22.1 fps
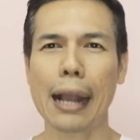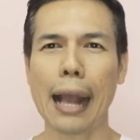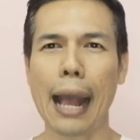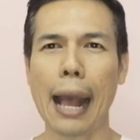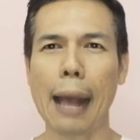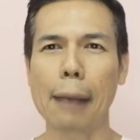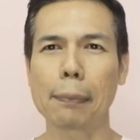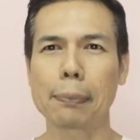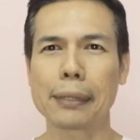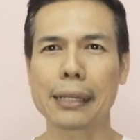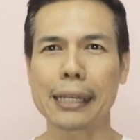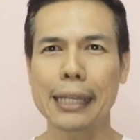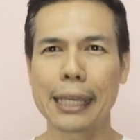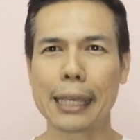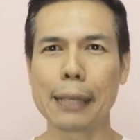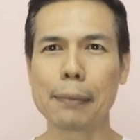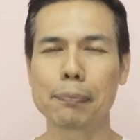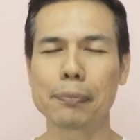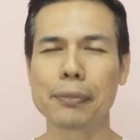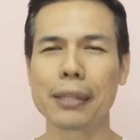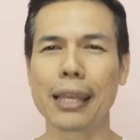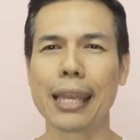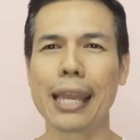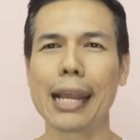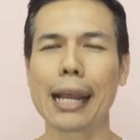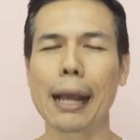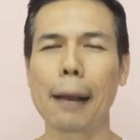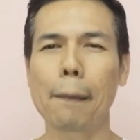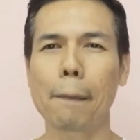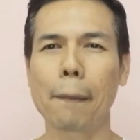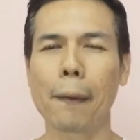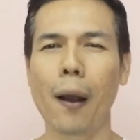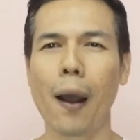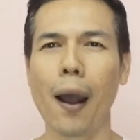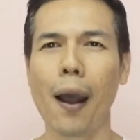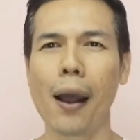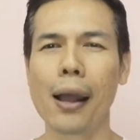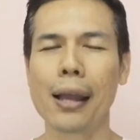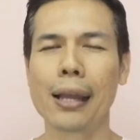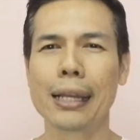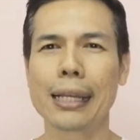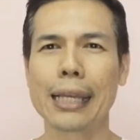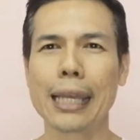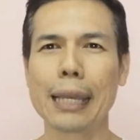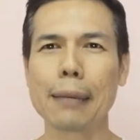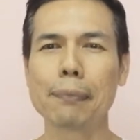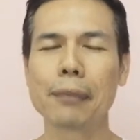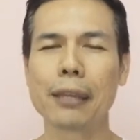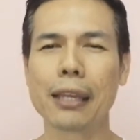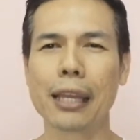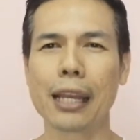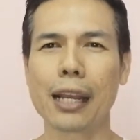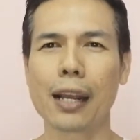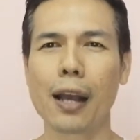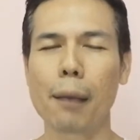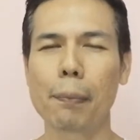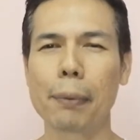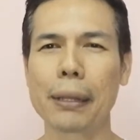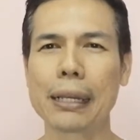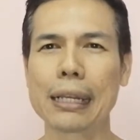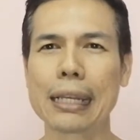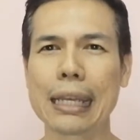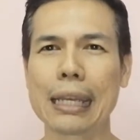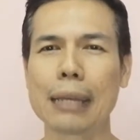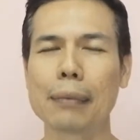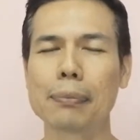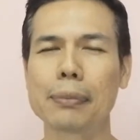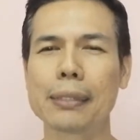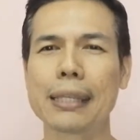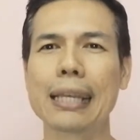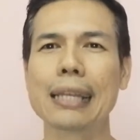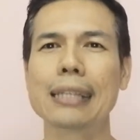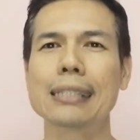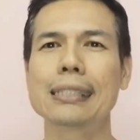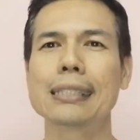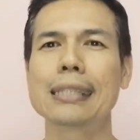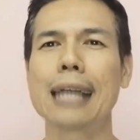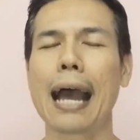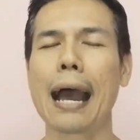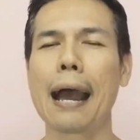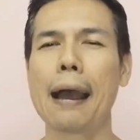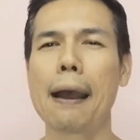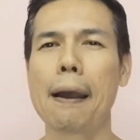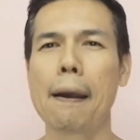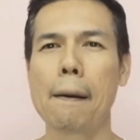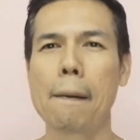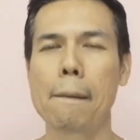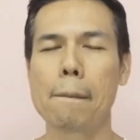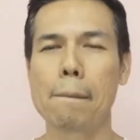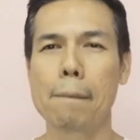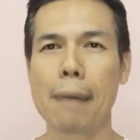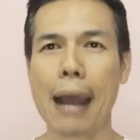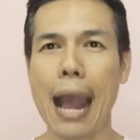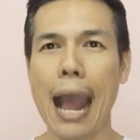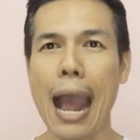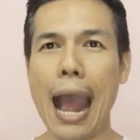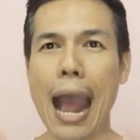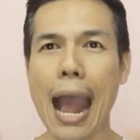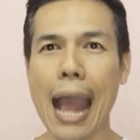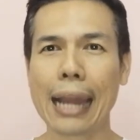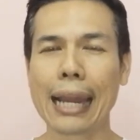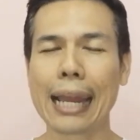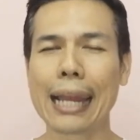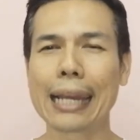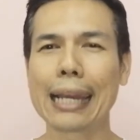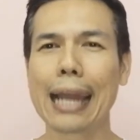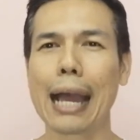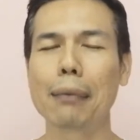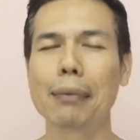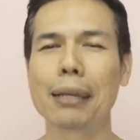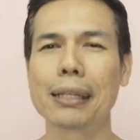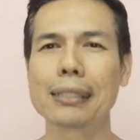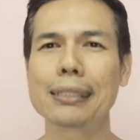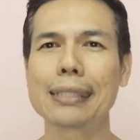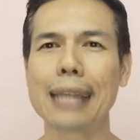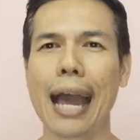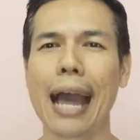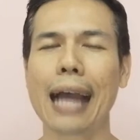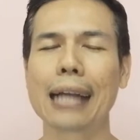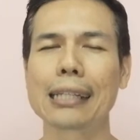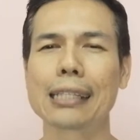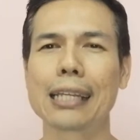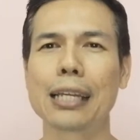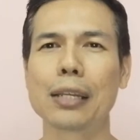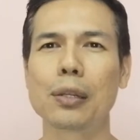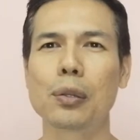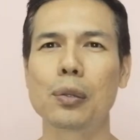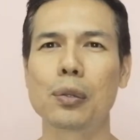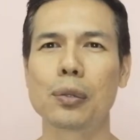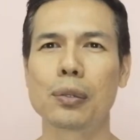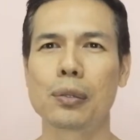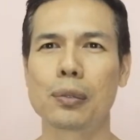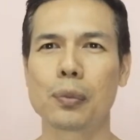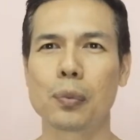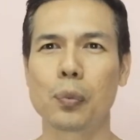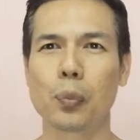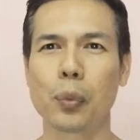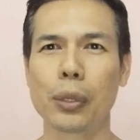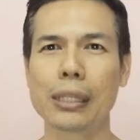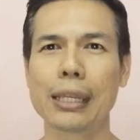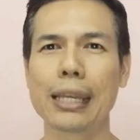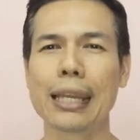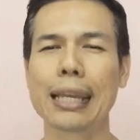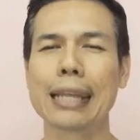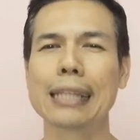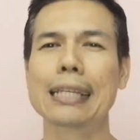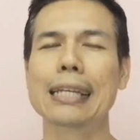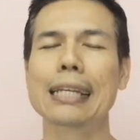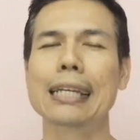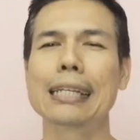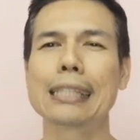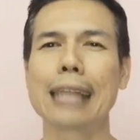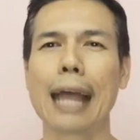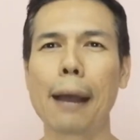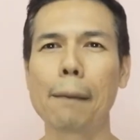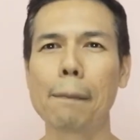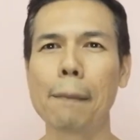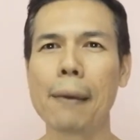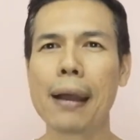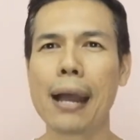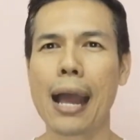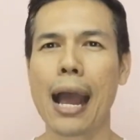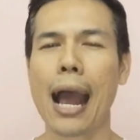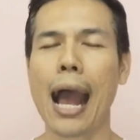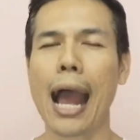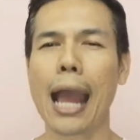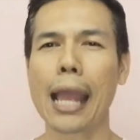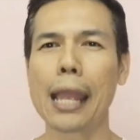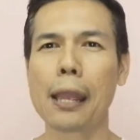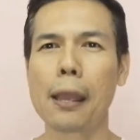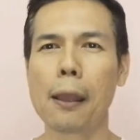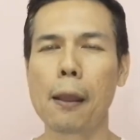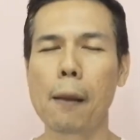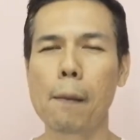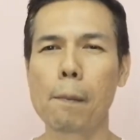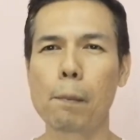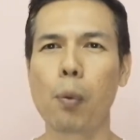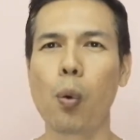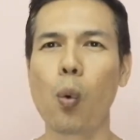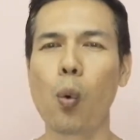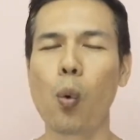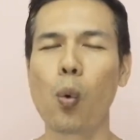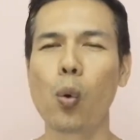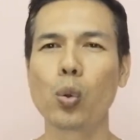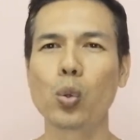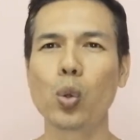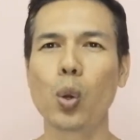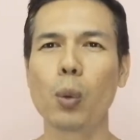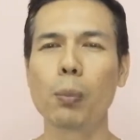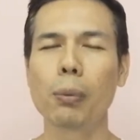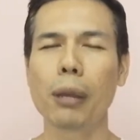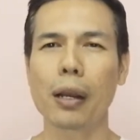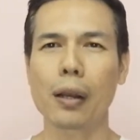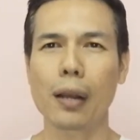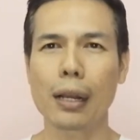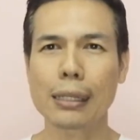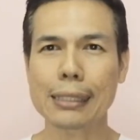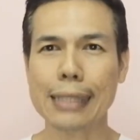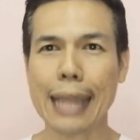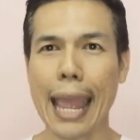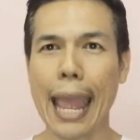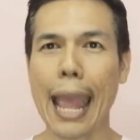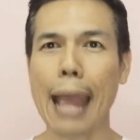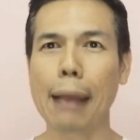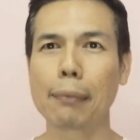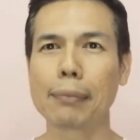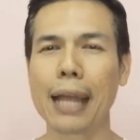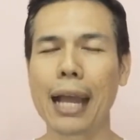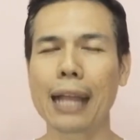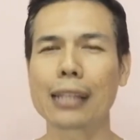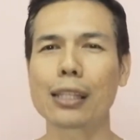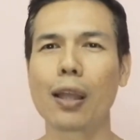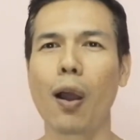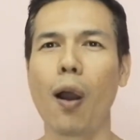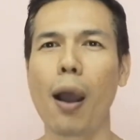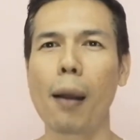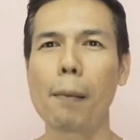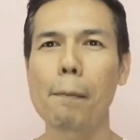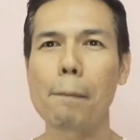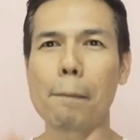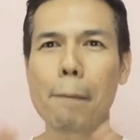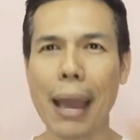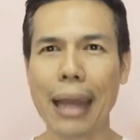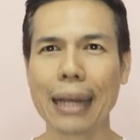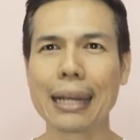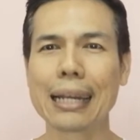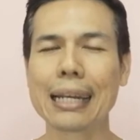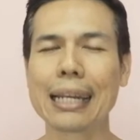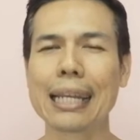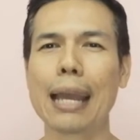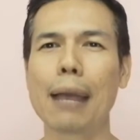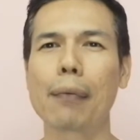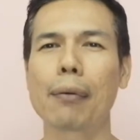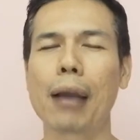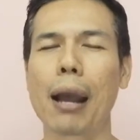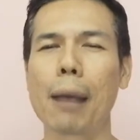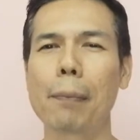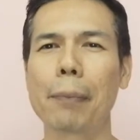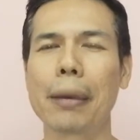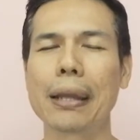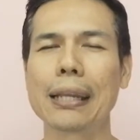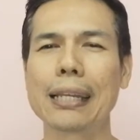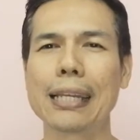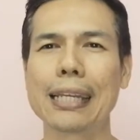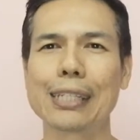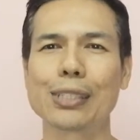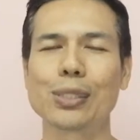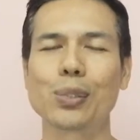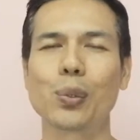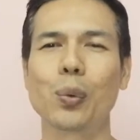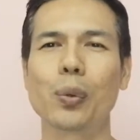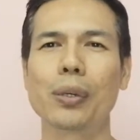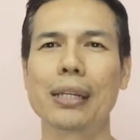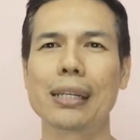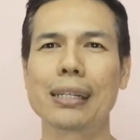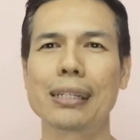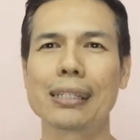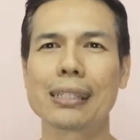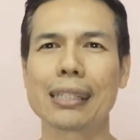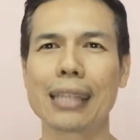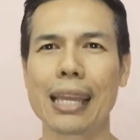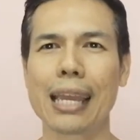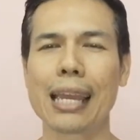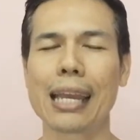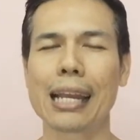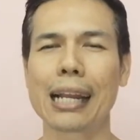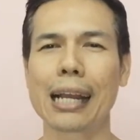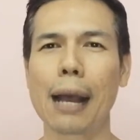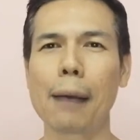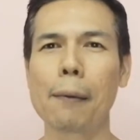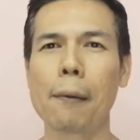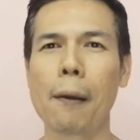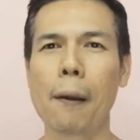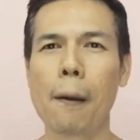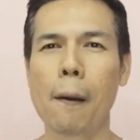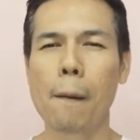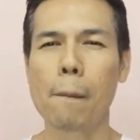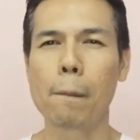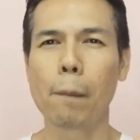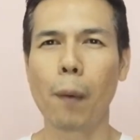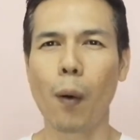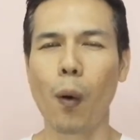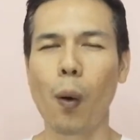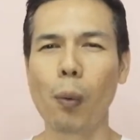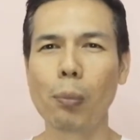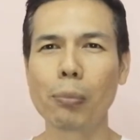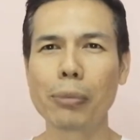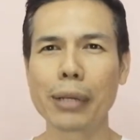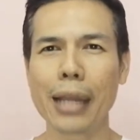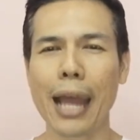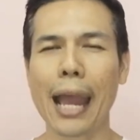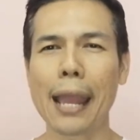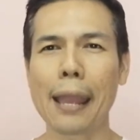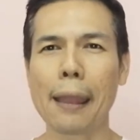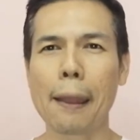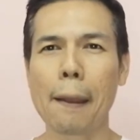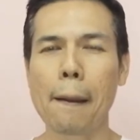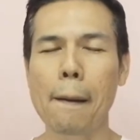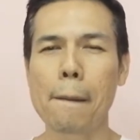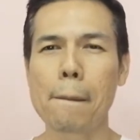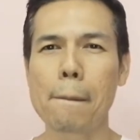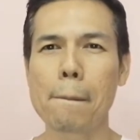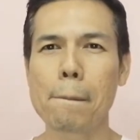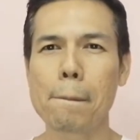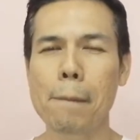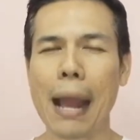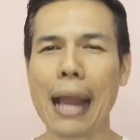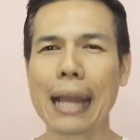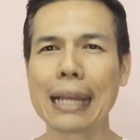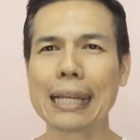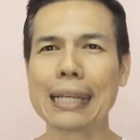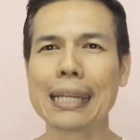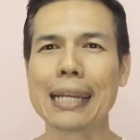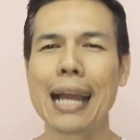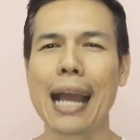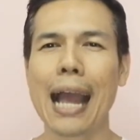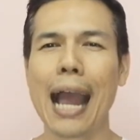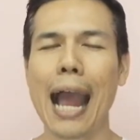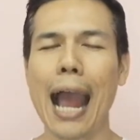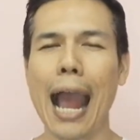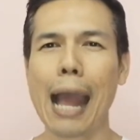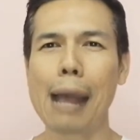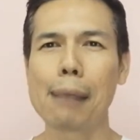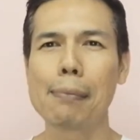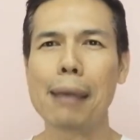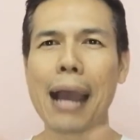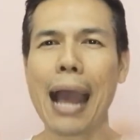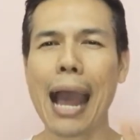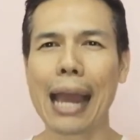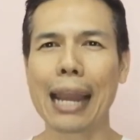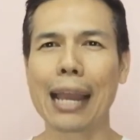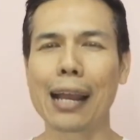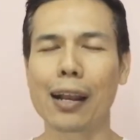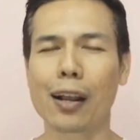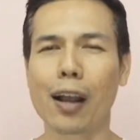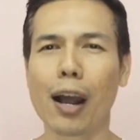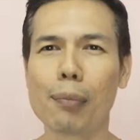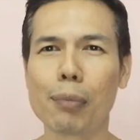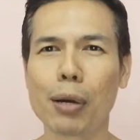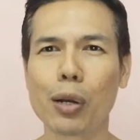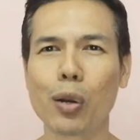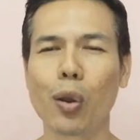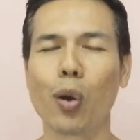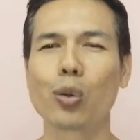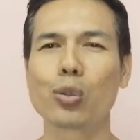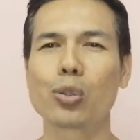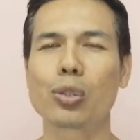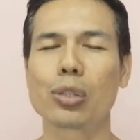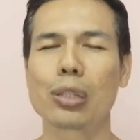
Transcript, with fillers: กับคลิปนี้ครับก็คลิปนี้ก็เป็นคลิปที่จะมาแนะนำและสาธิตวิธีที่จะทำให้พุงยุบแล้วก็แถมหน้าท้องแบนเรียบครับเป็นอีกสูตรหนึ่งที่นะครับผมได้ไปหามาแล้วก็มาลอง